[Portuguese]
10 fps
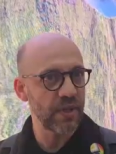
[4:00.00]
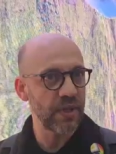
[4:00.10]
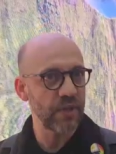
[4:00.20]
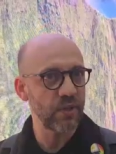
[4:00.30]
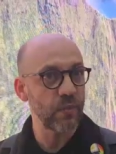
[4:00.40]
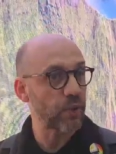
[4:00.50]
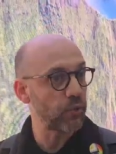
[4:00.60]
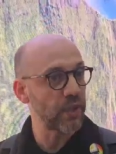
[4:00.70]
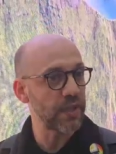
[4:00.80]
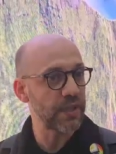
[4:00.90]
numa
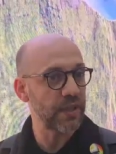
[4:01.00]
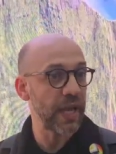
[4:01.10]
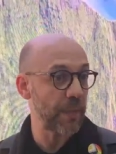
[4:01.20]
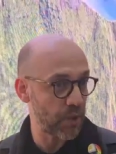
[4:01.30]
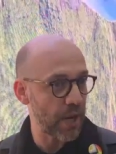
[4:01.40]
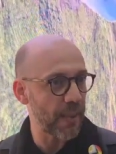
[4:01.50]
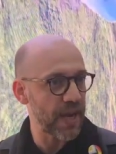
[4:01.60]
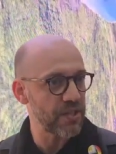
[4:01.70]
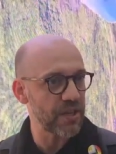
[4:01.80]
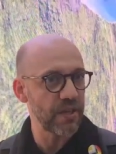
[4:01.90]
altura de época
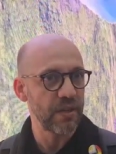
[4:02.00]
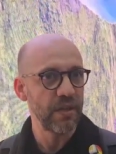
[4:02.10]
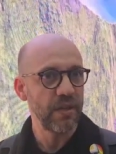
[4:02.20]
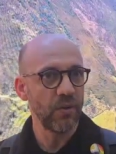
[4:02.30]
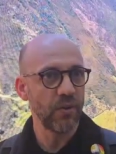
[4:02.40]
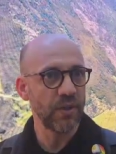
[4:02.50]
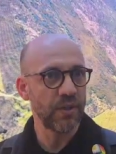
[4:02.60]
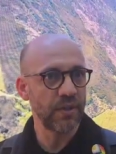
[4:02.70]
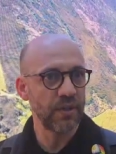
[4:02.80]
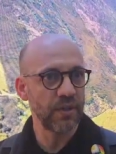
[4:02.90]
baixa, onde
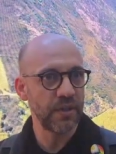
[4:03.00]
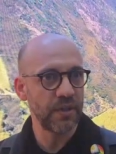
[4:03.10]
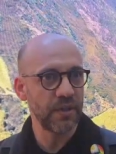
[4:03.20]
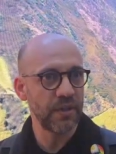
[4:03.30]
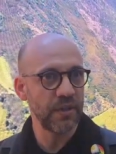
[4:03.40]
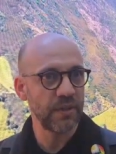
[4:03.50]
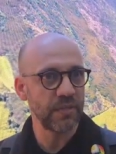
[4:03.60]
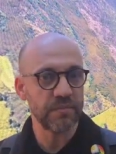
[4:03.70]
uh,